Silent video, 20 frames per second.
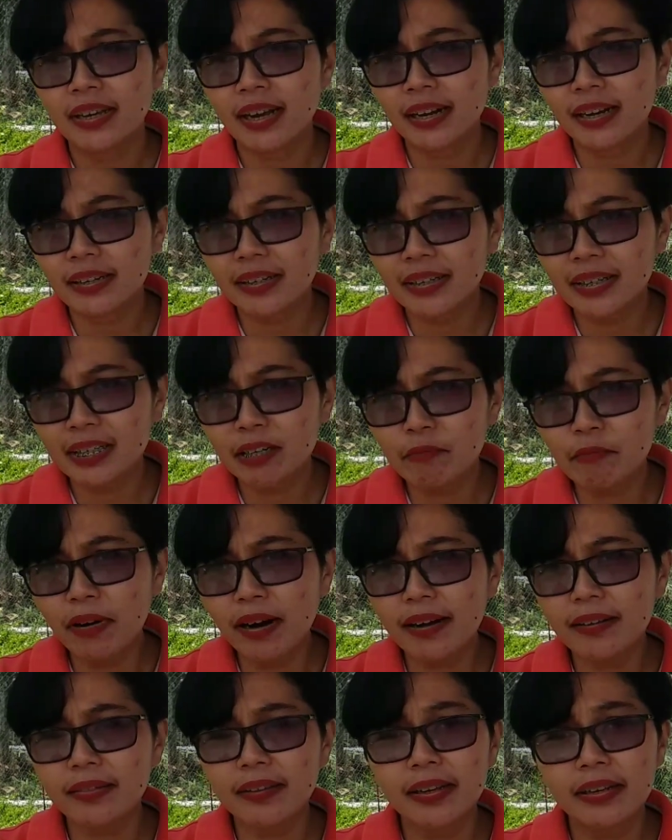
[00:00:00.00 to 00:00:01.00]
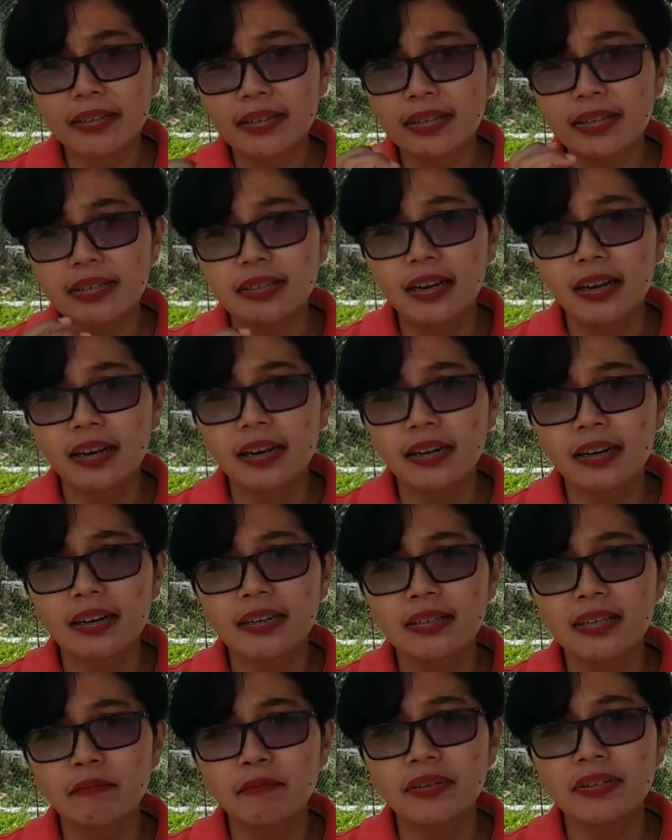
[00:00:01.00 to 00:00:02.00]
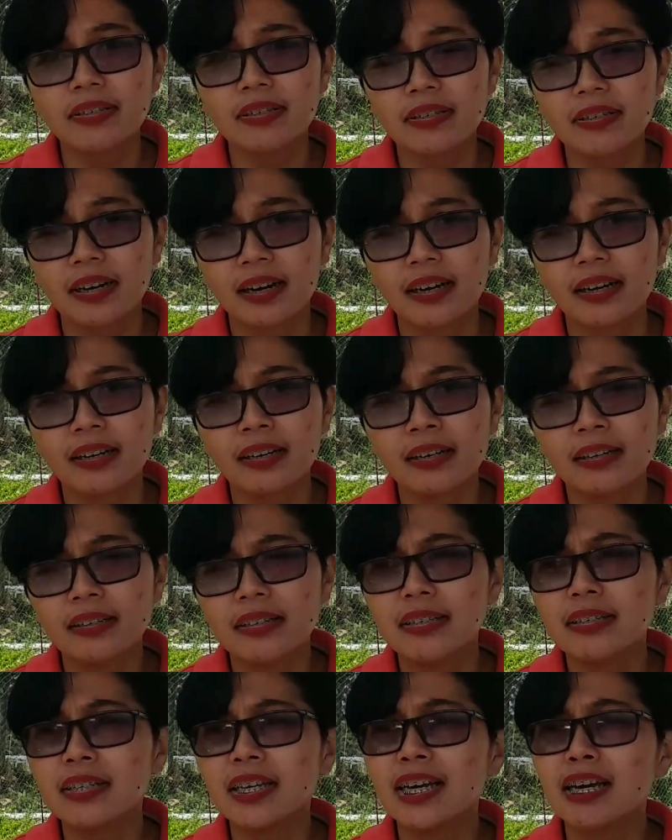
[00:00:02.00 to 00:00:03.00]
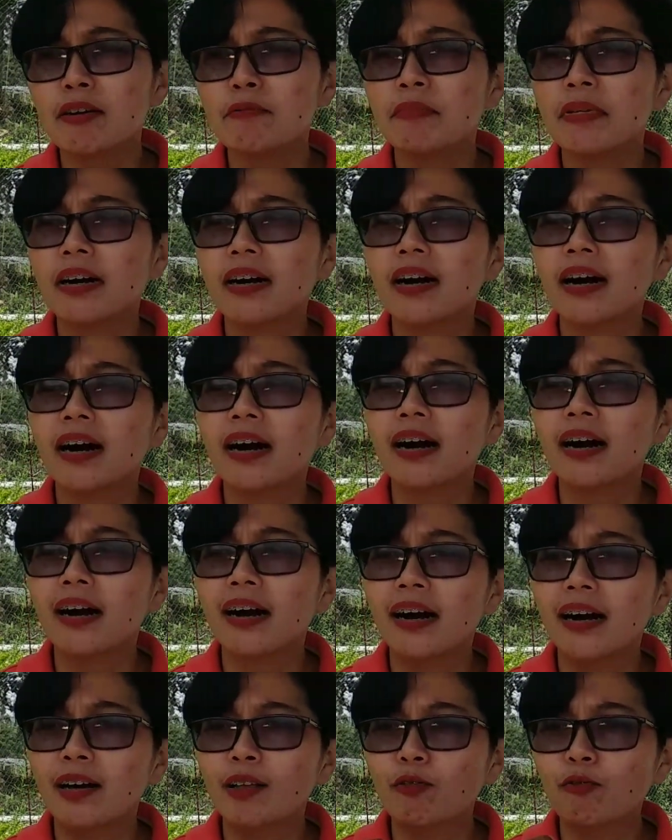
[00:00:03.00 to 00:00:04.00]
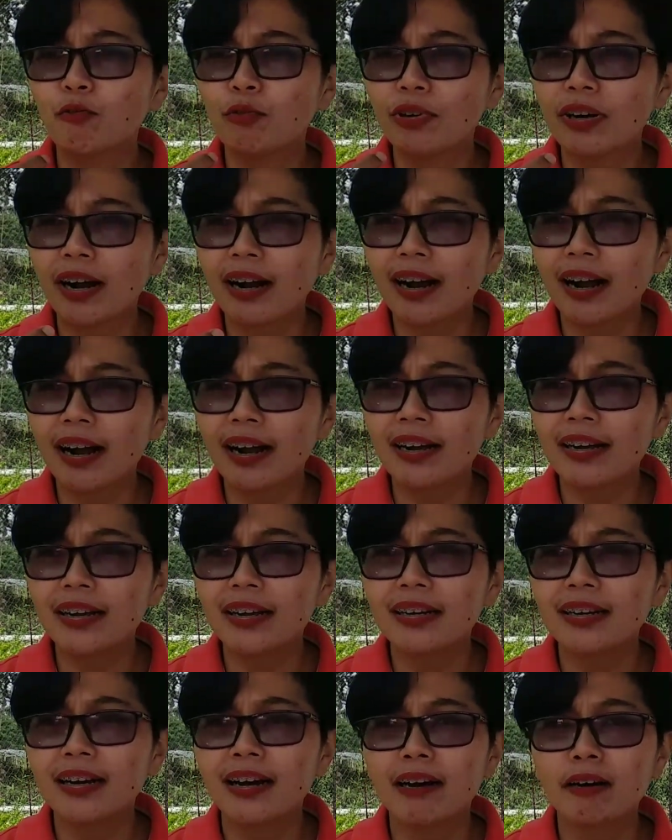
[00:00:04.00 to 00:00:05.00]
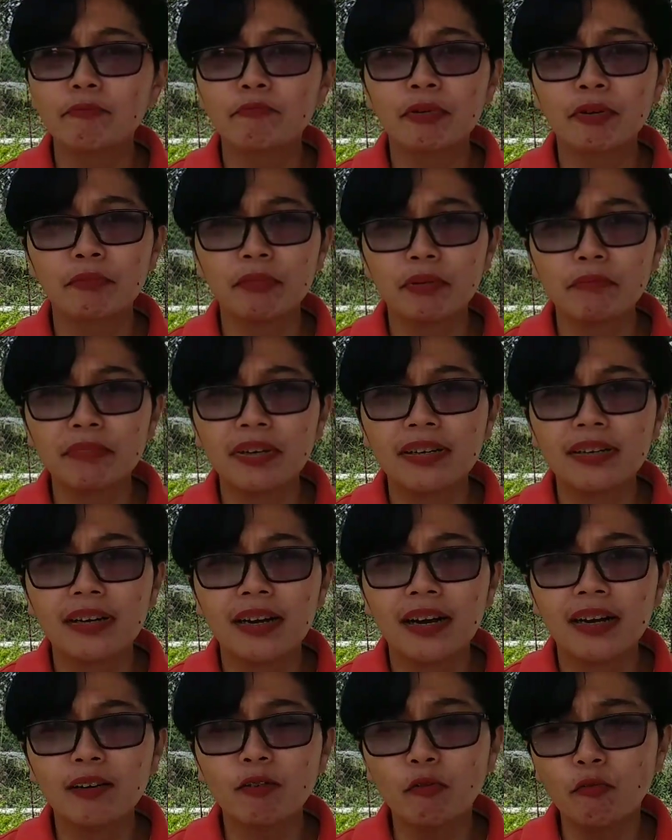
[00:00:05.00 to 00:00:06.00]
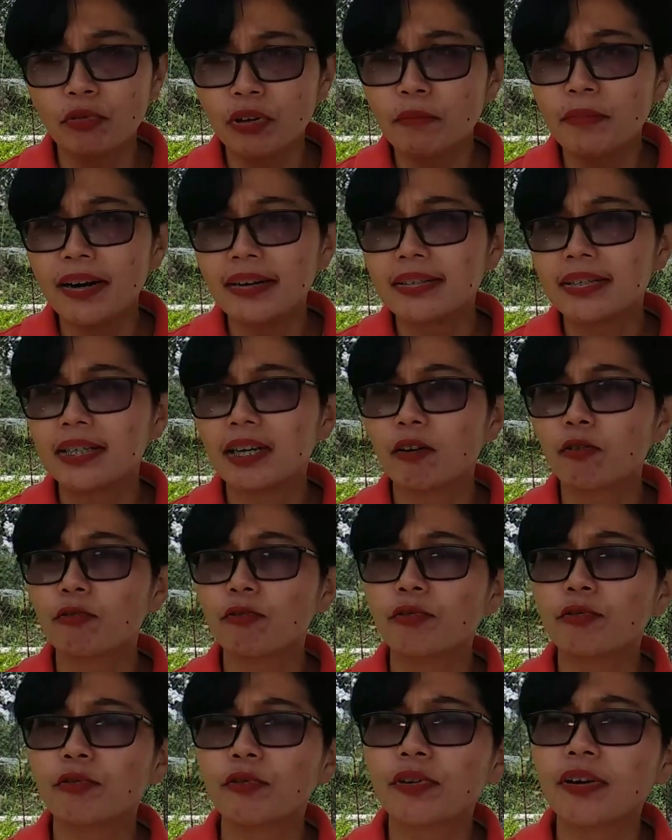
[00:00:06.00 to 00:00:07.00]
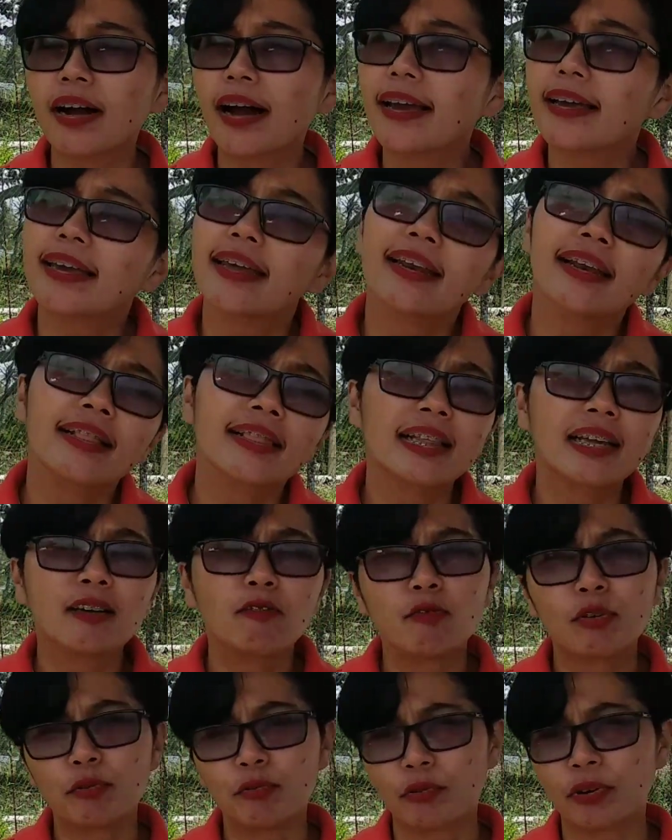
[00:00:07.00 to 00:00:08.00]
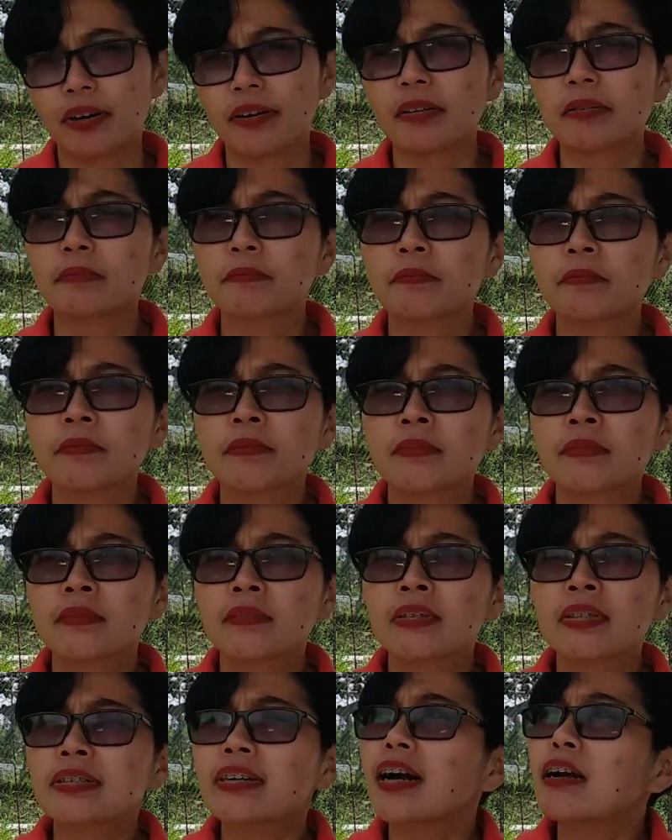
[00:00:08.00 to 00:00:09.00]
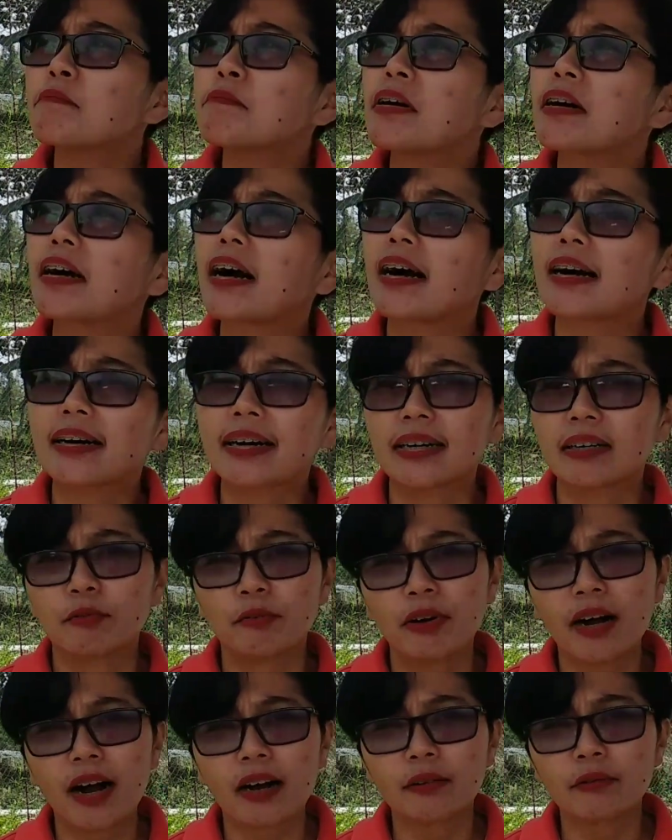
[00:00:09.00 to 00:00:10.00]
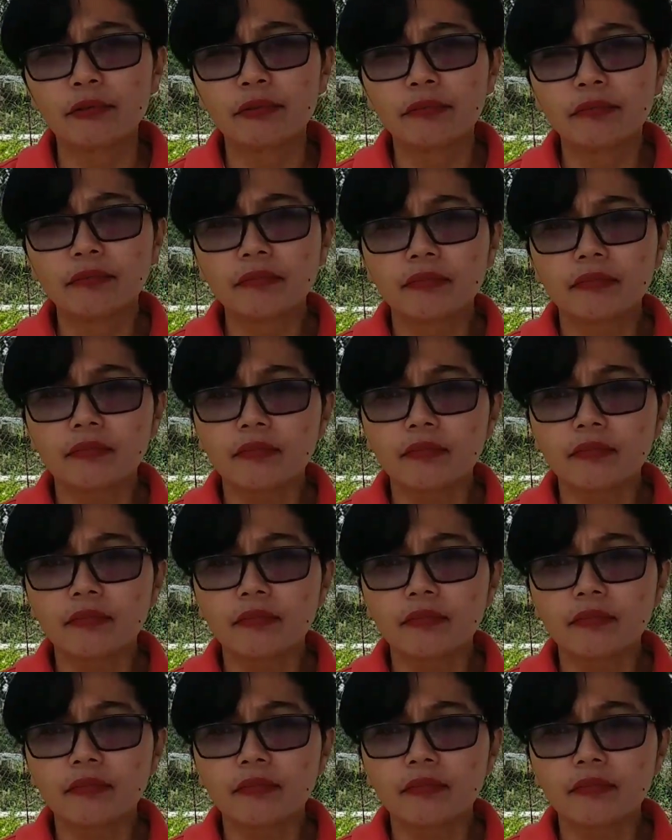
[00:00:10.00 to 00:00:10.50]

yang kat kendi bate jadi skala raja bahasa Israel je maka turah kang enda perbebenna dung no banci aru kur kai kina tedwe Tuhan engkai maka angkat dua aku